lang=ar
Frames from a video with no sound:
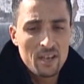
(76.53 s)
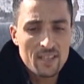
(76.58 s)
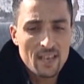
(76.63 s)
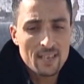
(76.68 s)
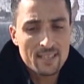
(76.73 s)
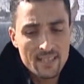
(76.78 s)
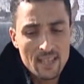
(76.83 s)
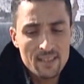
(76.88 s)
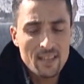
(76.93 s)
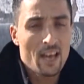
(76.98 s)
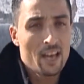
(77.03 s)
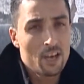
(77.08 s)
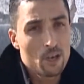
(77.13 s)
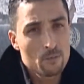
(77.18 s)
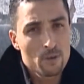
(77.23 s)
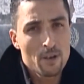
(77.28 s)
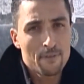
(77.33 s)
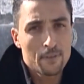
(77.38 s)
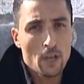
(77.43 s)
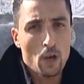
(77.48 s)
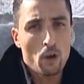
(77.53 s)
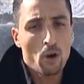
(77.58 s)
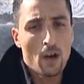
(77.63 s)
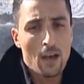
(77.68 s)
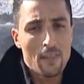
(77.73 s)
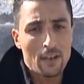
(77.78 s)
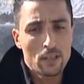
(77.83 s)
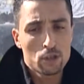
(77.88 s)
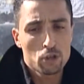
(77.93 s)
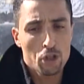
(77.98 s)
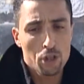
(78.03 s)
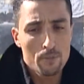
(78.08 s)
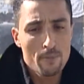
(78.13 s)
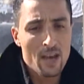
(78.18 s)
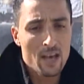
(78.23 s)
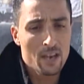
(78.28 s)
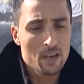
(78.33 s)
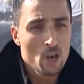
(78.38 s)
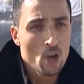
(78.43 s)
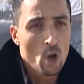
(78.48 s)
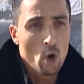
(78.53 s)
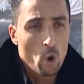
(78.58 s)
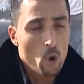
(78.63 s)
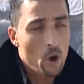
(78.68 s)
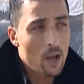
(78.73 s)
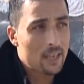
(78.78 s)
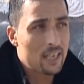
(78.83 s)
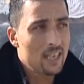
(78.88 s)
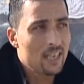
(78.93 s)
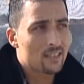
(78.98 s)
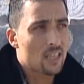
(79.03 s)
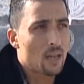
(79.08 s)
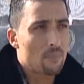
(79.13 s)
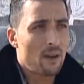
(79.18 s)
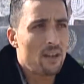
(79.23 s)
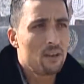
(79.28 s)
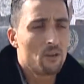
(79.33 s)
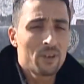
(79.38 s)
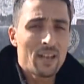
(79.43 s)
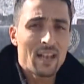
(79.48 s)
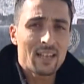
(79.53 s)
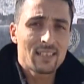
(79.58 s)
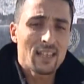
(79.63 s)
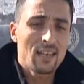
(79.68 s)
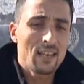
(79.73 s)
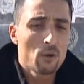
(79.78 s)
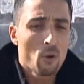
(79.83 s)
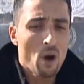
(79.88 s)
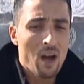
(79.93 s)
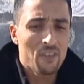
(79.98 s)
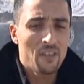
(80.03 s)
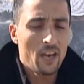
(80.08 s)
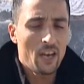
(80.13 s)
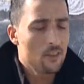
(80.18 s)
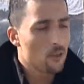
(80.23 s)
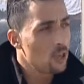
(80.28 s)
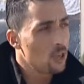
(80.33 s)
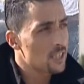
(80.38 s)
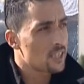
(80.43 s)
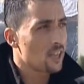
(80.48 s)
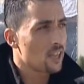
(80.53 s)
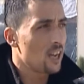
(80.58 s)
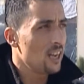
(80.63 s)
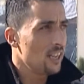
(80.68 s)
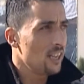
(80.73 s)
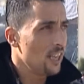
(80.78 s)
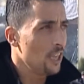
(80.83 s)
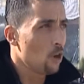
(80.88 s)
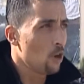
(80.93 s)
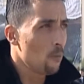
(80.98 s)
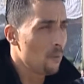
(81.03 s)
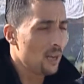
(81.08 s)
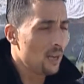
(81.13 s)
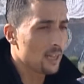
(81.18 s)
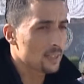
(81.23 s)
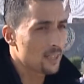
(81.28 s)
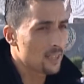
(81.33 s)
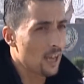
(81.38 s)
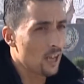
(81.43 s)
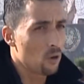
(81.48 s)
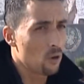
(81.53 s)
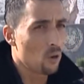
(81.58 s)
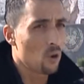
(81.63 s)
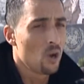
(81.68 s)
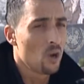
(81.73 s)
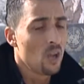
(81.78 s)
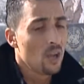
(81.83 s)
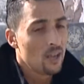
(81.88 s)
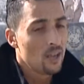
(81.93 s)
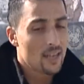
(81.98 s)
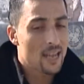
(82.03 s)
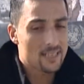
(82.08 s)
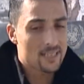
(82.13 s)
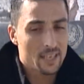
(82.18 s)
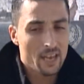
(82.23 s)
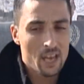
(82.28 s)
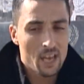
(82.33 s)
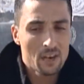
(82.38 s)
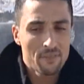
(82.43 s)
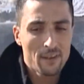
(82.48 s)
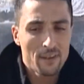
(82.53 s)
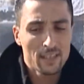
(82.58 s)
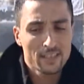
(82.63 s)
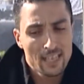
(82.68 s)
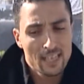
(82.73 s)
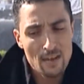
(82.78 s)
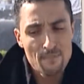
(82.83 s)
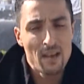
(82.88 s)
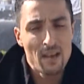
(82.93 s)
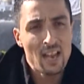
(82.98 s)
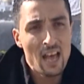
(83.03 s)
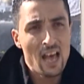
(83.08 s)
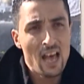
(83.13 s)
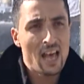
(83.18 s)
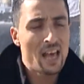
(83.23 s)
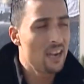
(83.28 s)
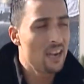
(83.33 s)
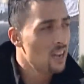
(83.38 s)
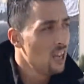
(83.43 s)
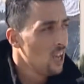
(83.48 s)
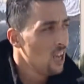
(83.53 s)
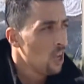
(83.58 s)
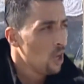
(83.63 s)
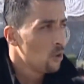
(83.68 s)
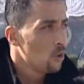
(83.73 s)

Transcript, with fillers: إذا استدعى أنهم يفتحوا هذا الجثمان اكيد طبعا هناك دليل واضح أنه الإسرائيليين هم اللي اغتالوا ياسر عرفات كما الآن